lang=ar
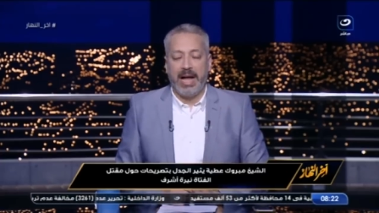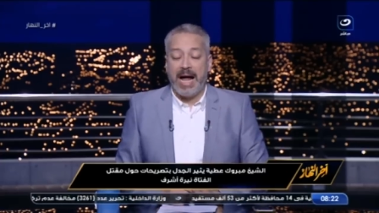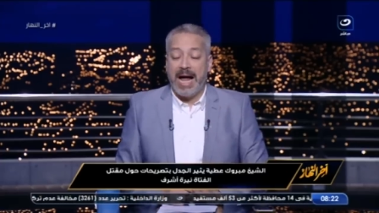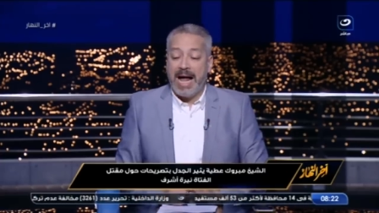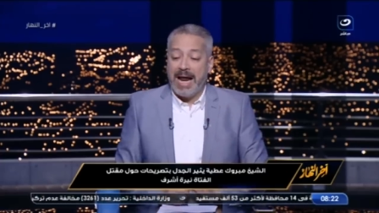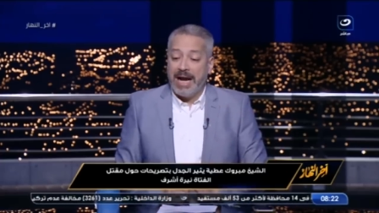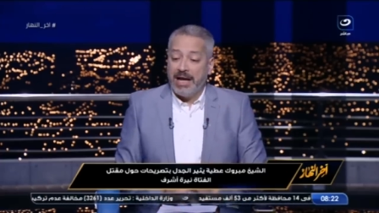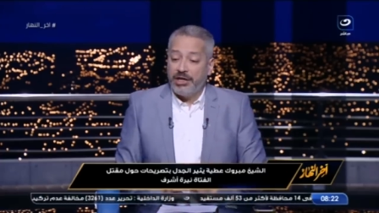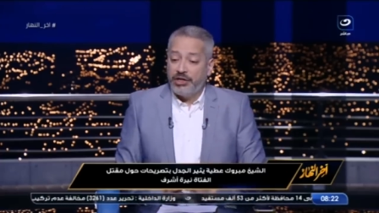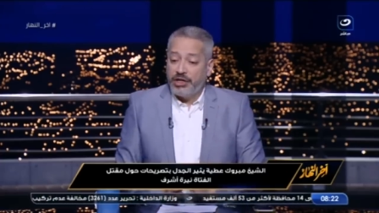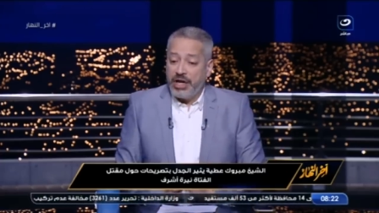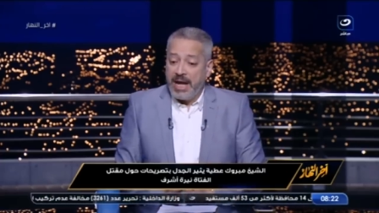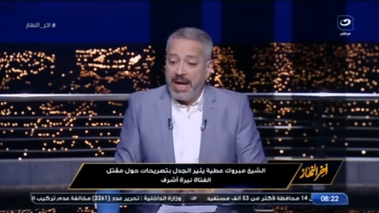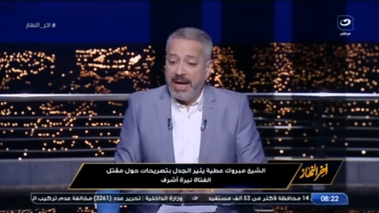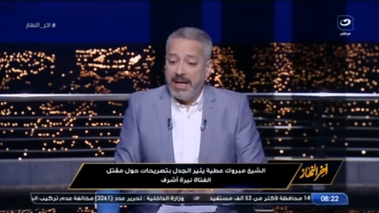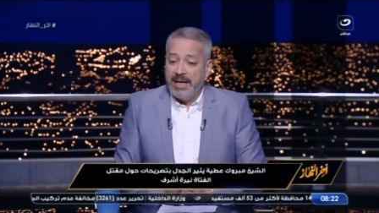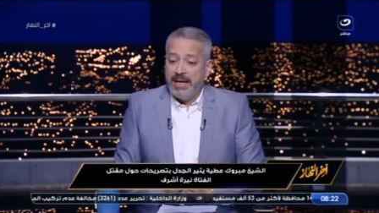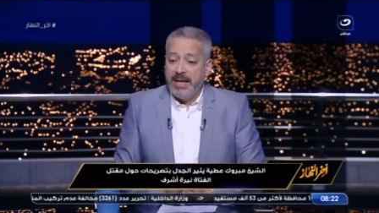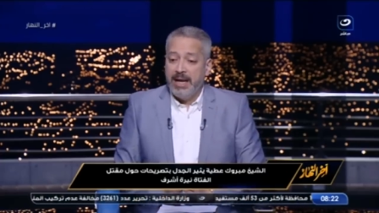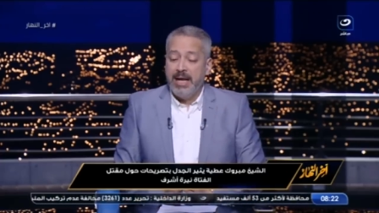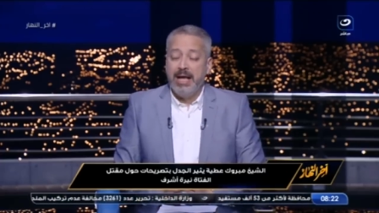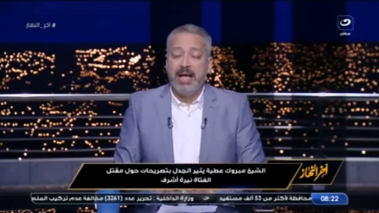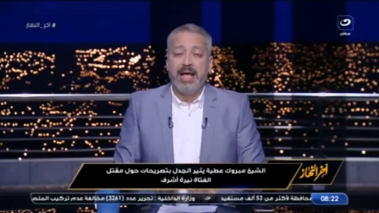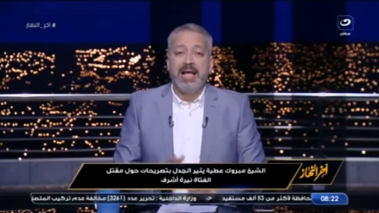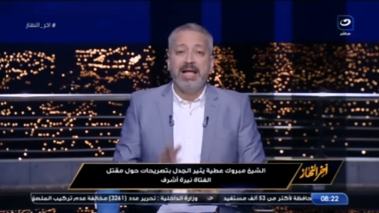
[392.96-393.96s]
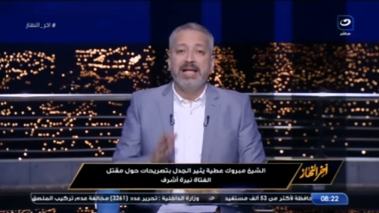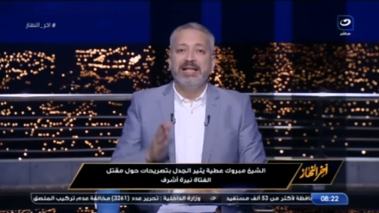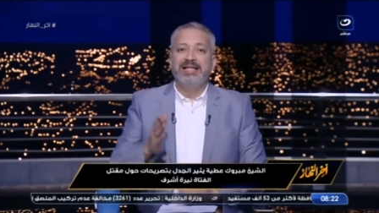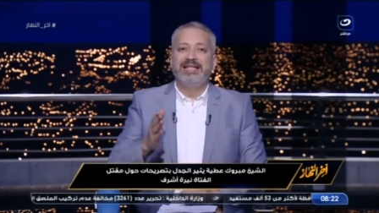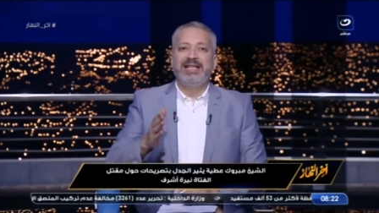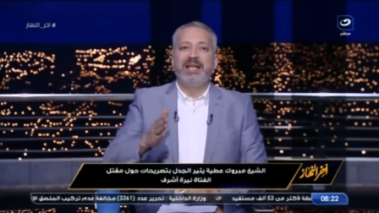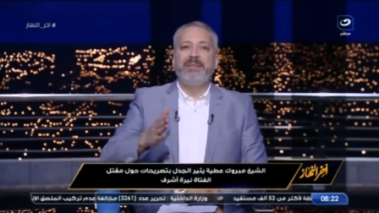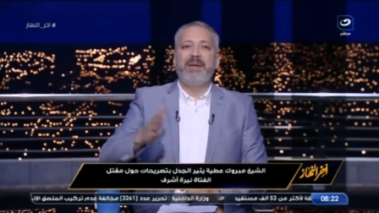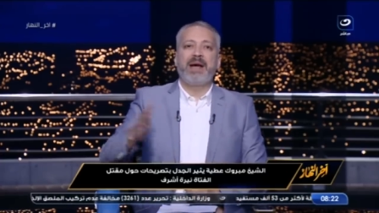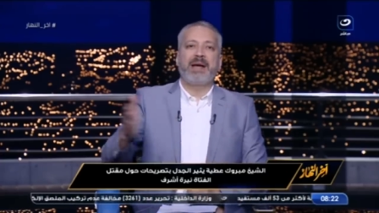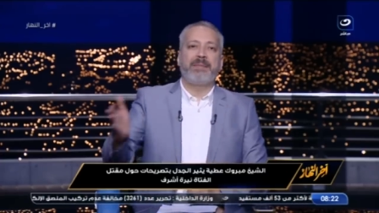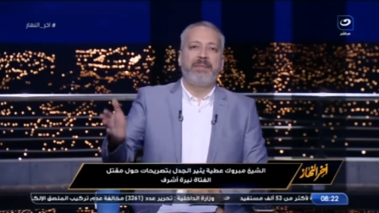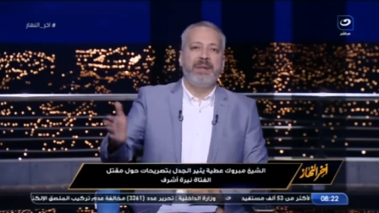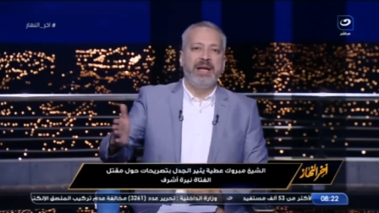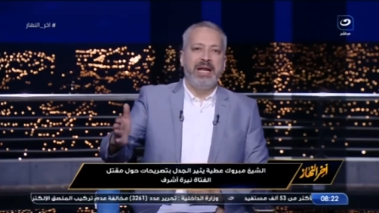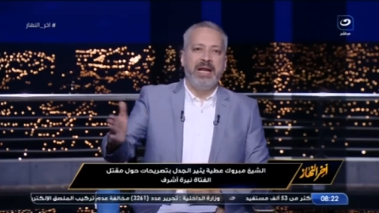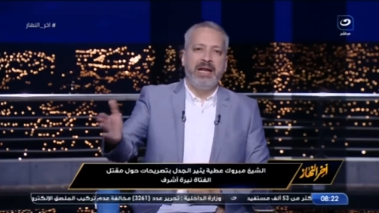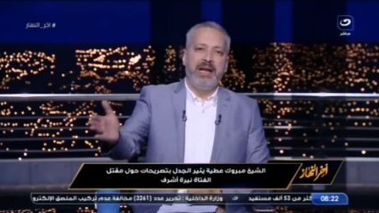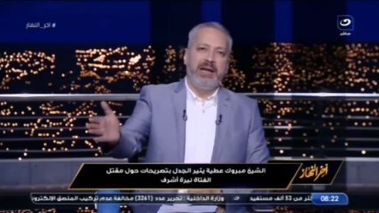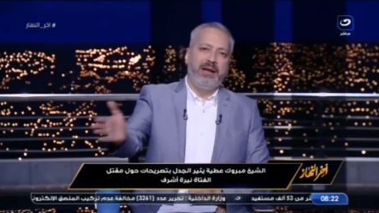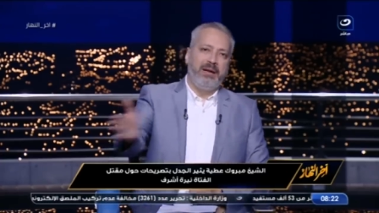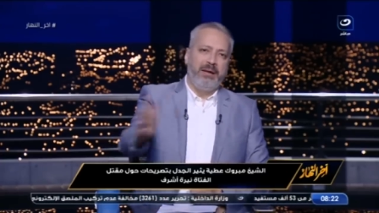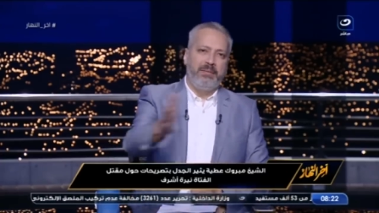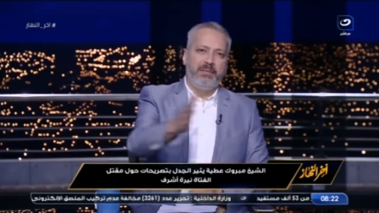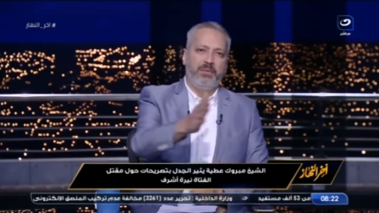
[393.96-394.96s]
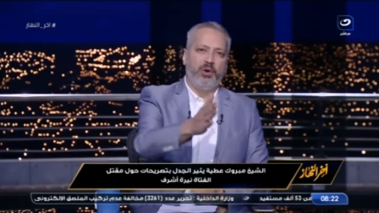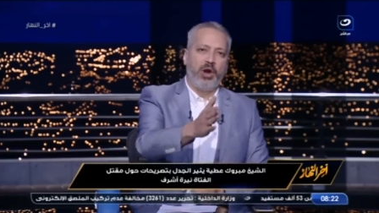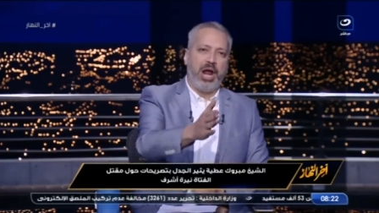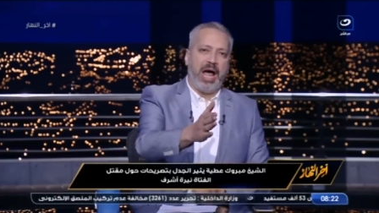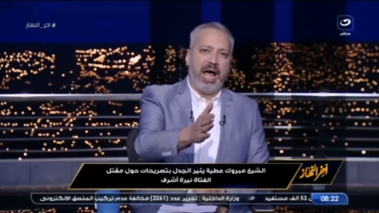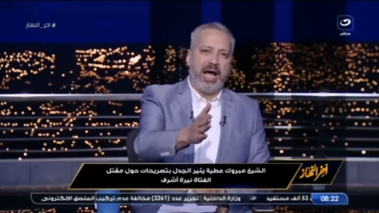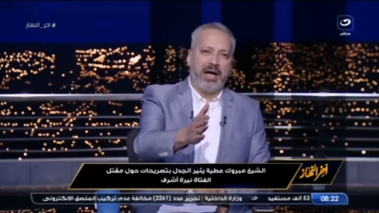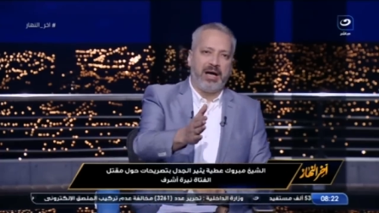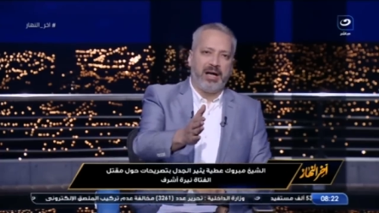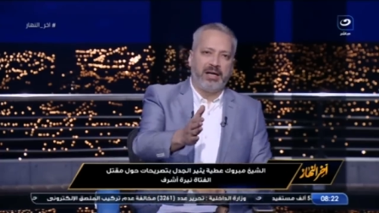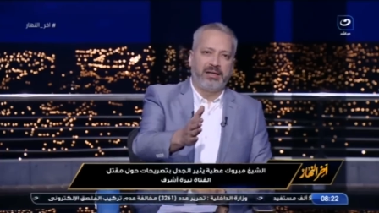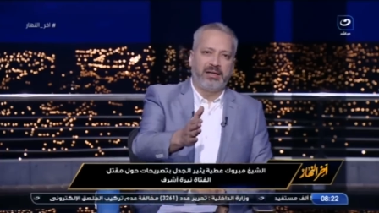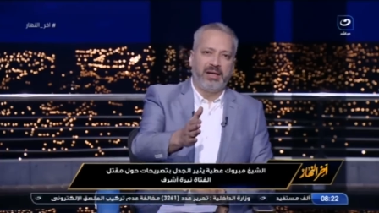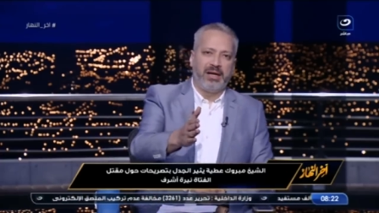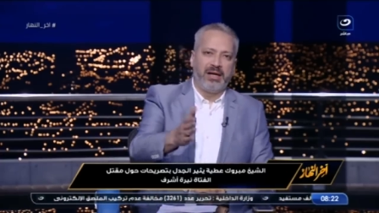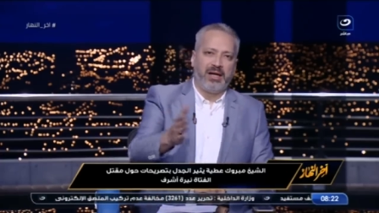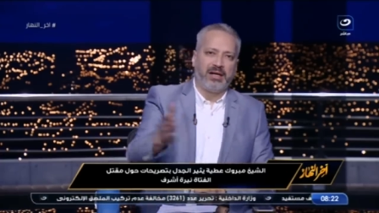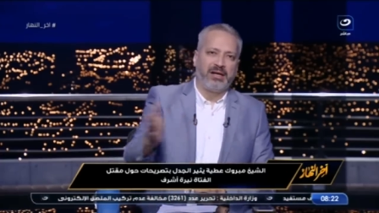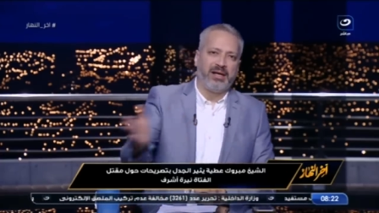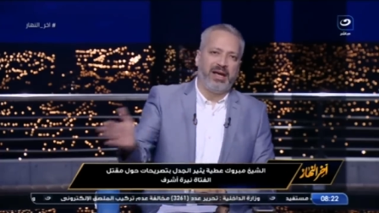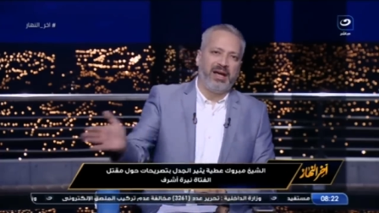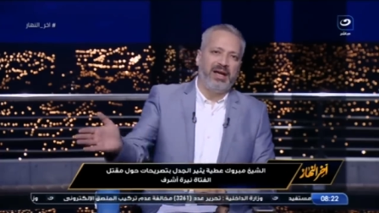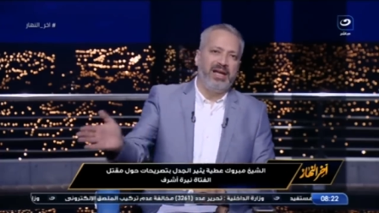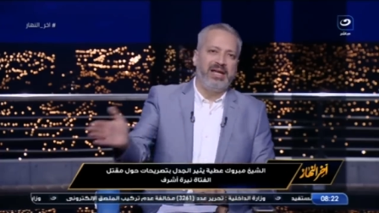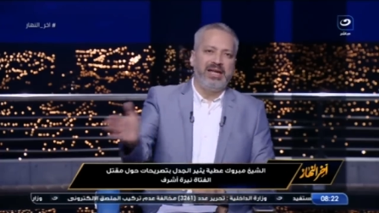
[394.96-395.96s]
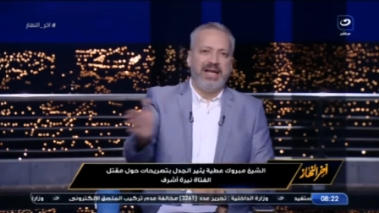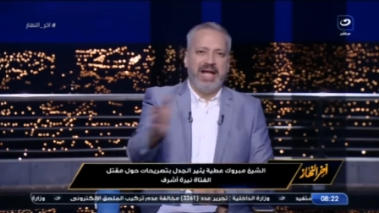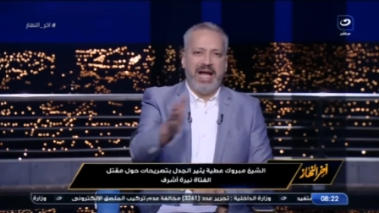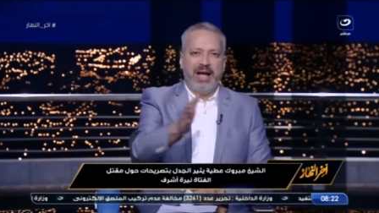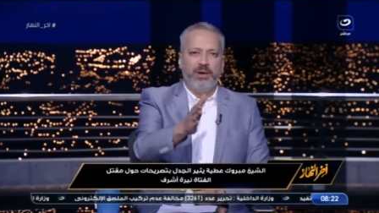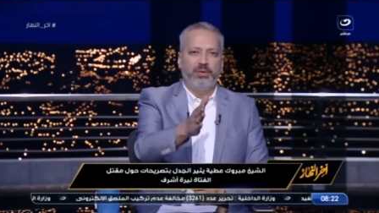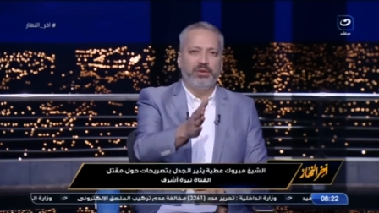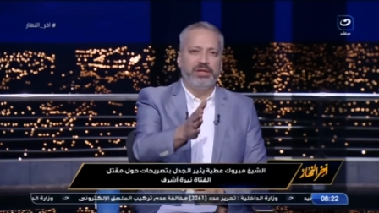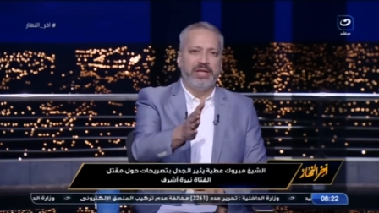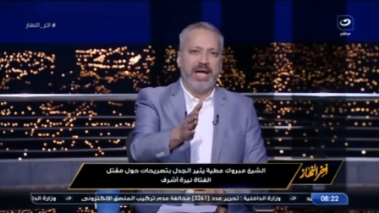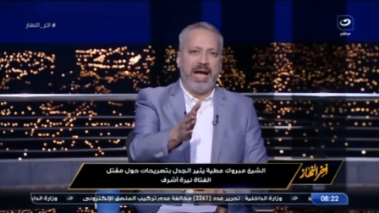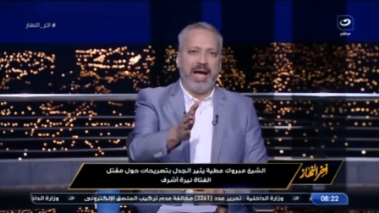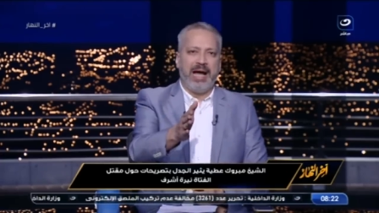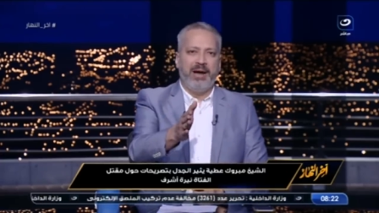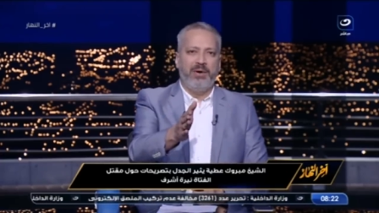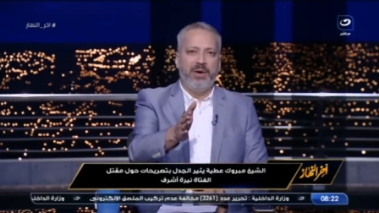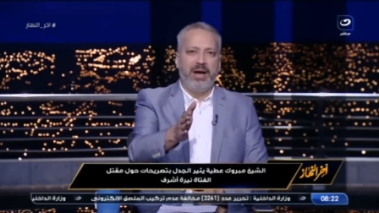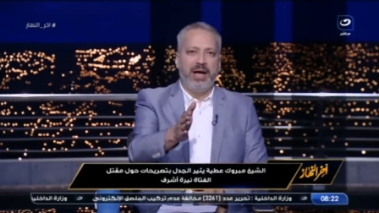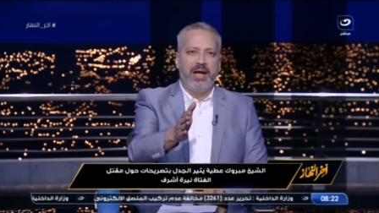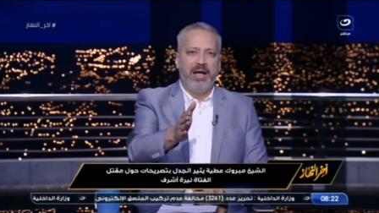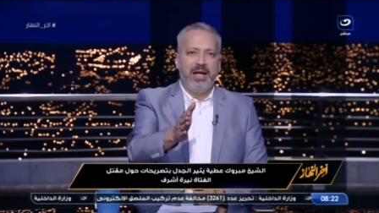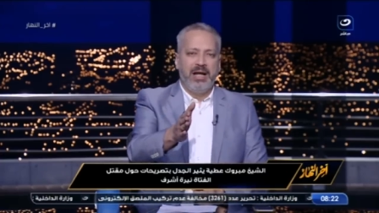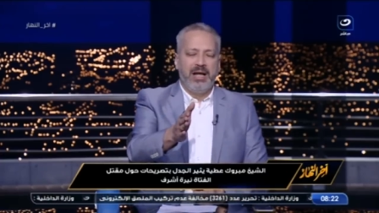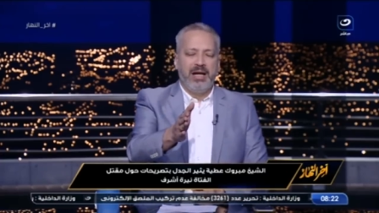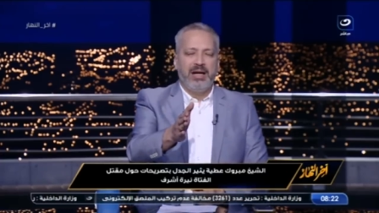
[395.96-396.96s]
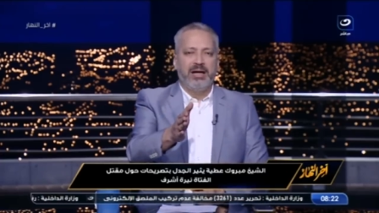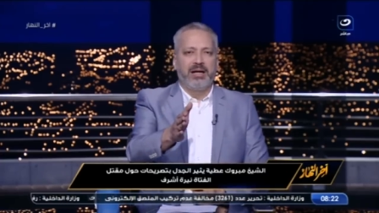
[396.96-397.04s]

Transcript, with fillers: علشان سيبك من الملاحقات القضائيه او الدعاوى